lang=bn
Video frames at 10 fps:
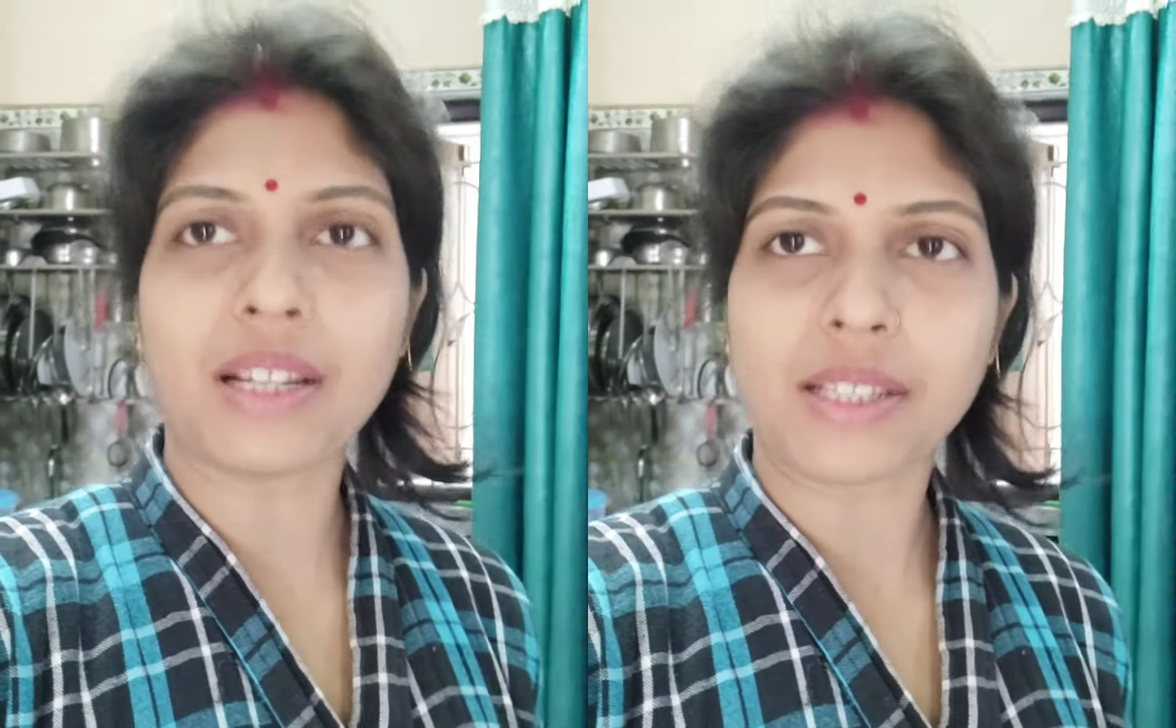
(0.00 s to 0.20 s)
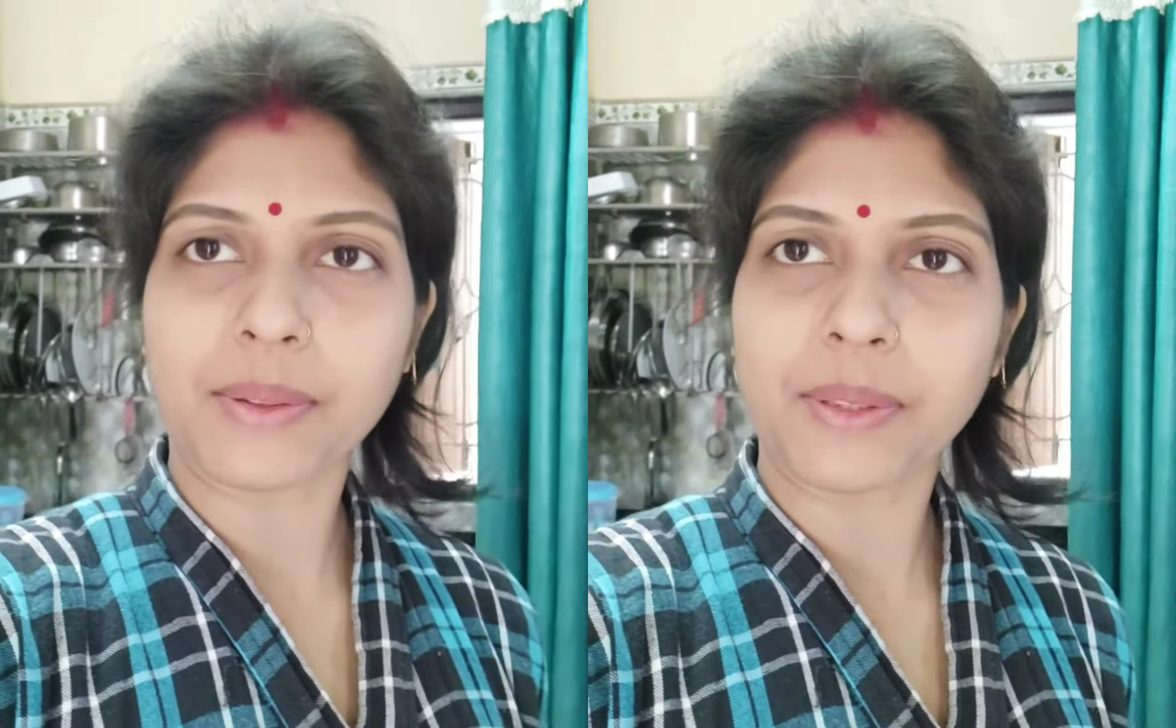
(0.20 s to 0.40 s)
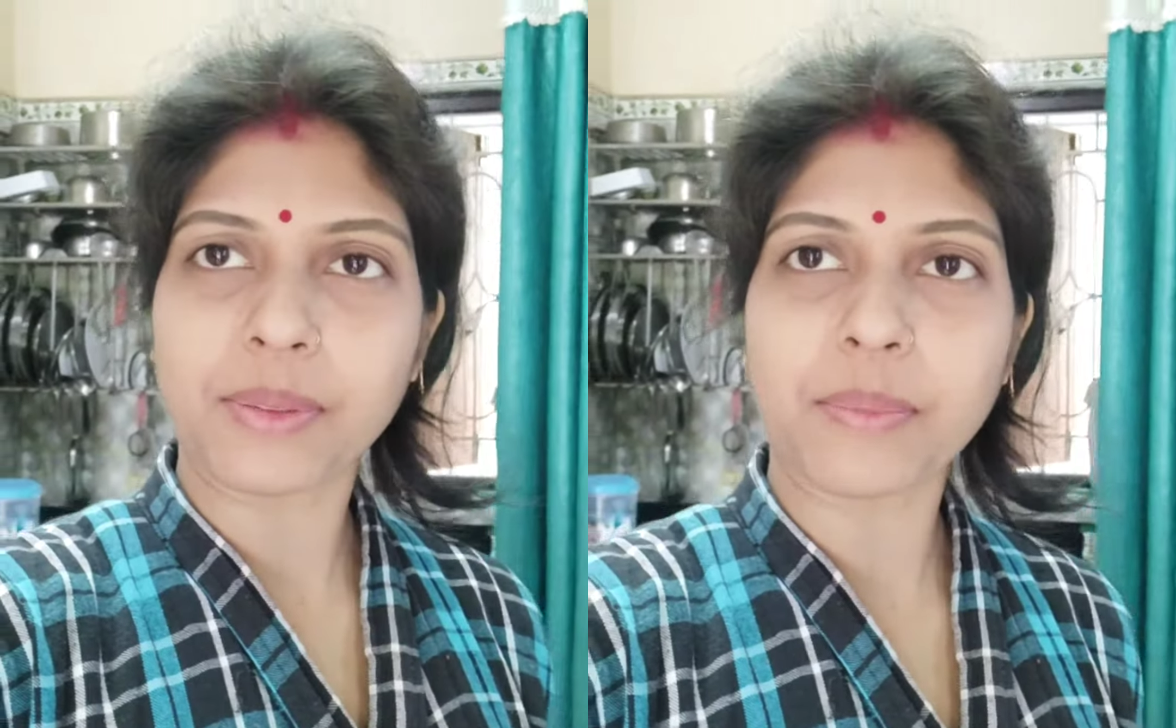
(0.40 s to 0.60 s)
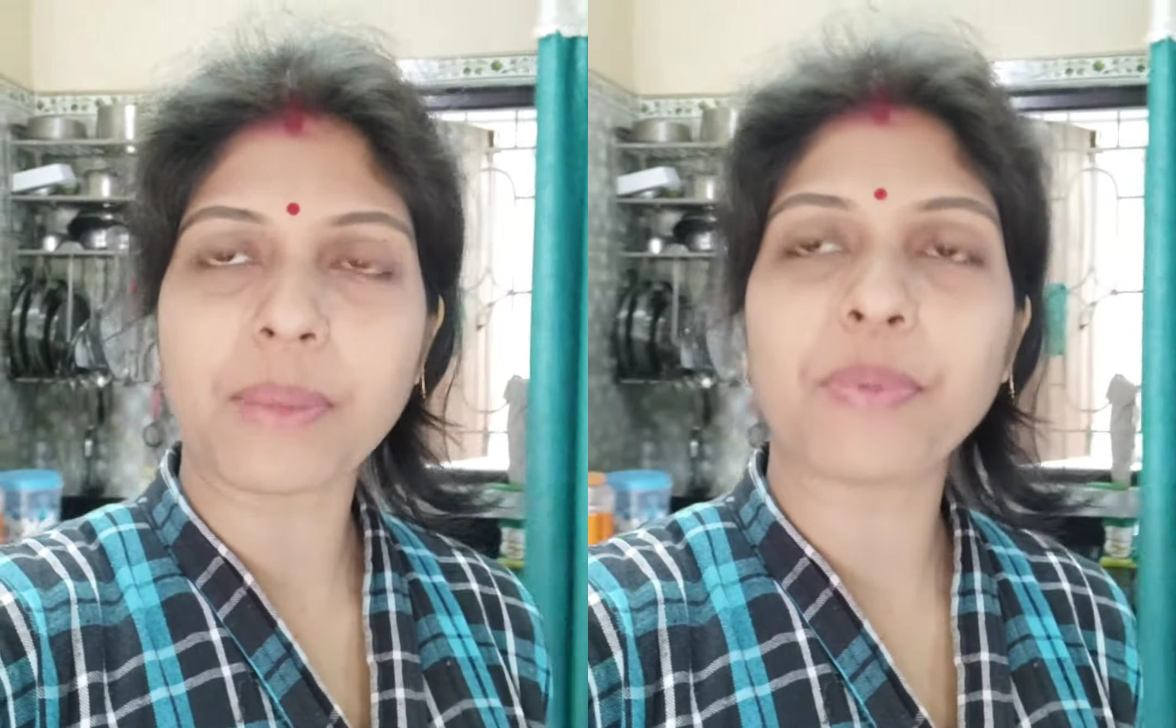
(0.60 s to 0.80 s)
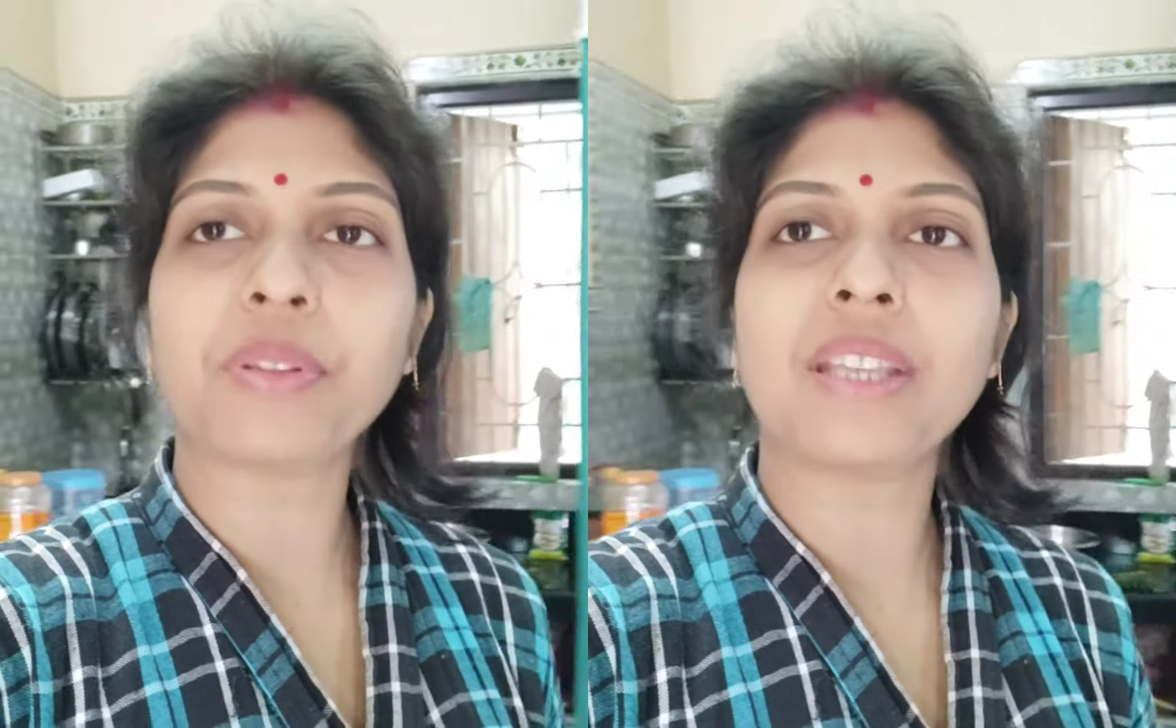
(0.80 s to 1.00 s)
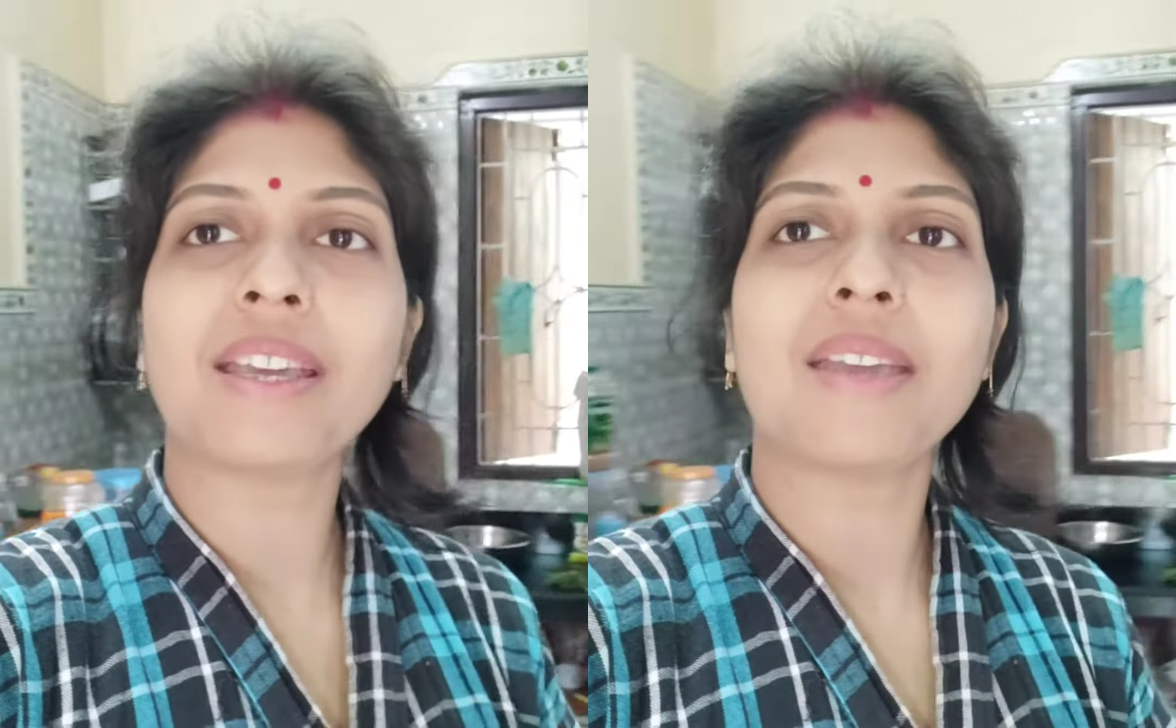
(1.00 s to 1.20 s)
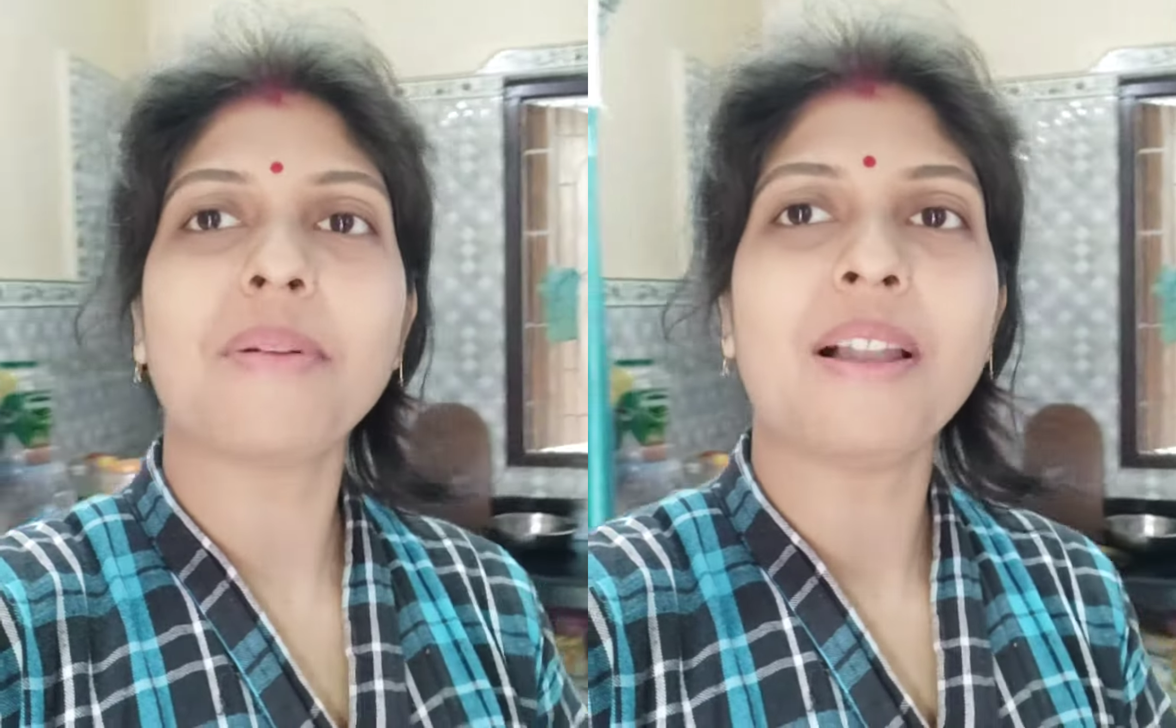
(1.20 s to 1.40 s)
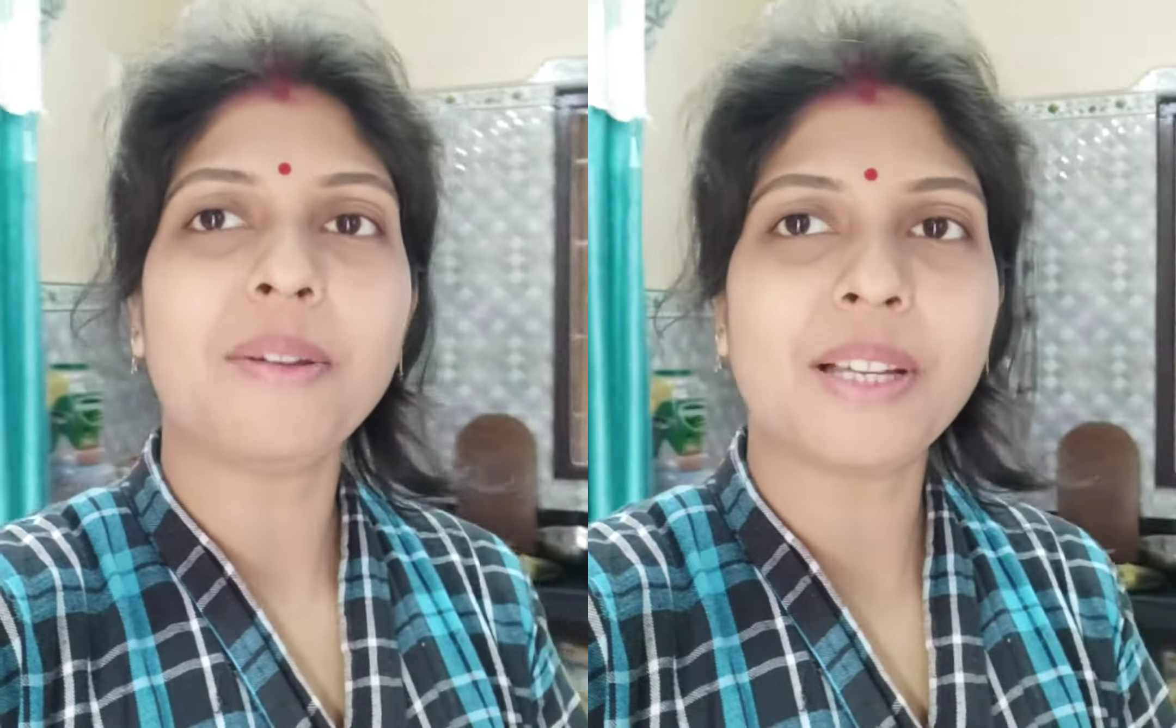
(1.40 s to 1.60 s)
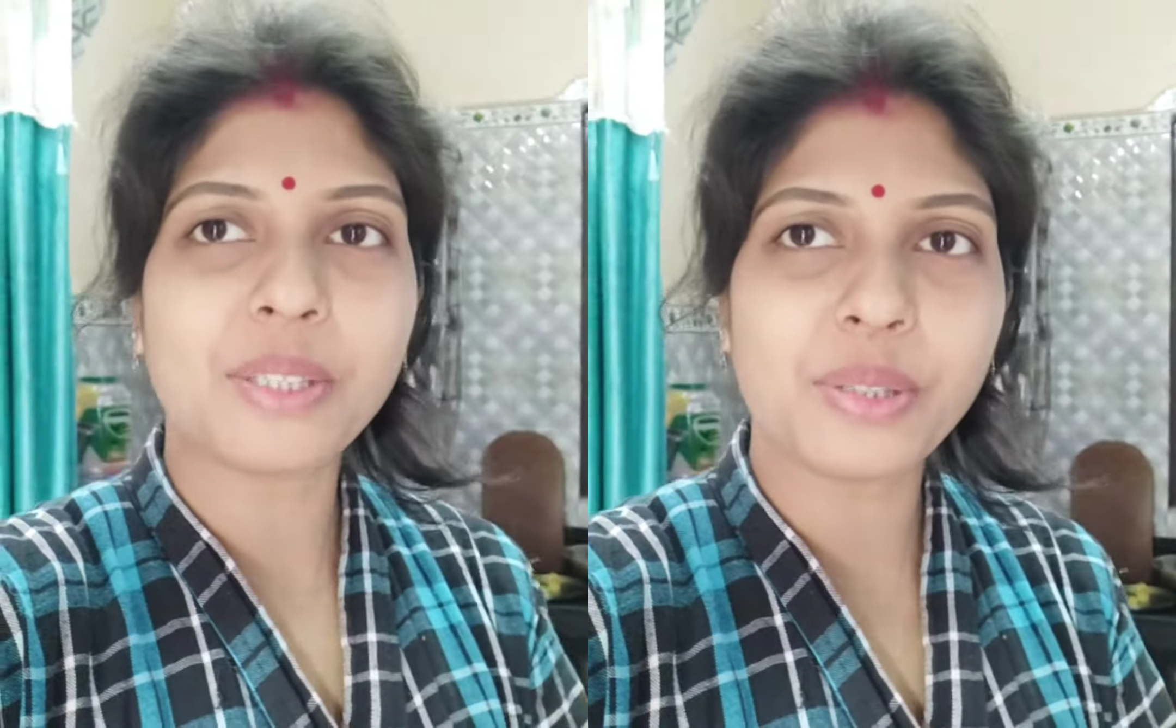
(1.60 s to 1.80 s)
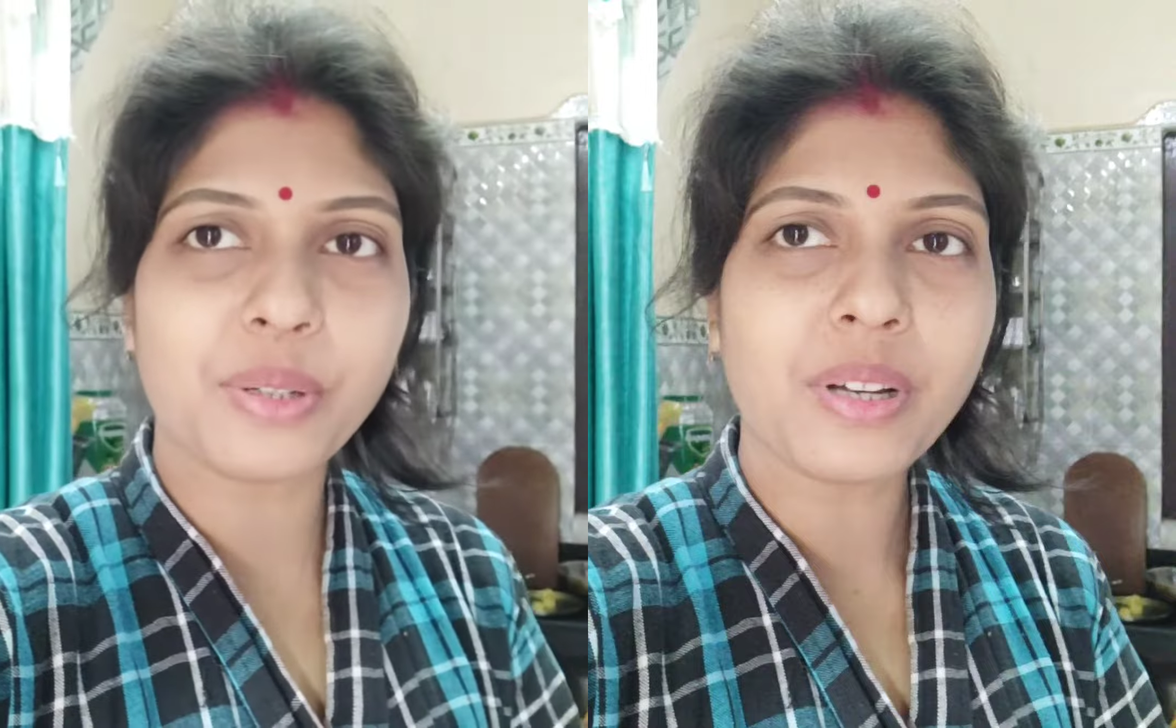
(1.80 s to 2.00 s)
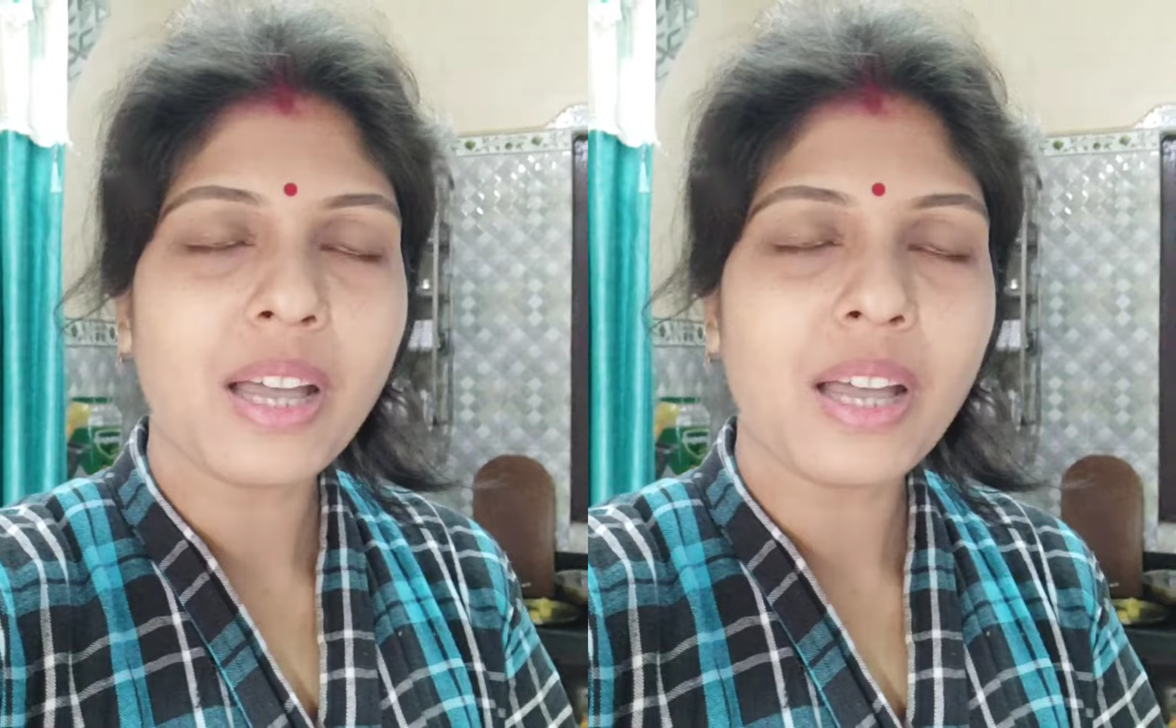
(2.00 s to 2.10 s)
আশা করি তোমরা প্রত্যেকেই ভালো আছো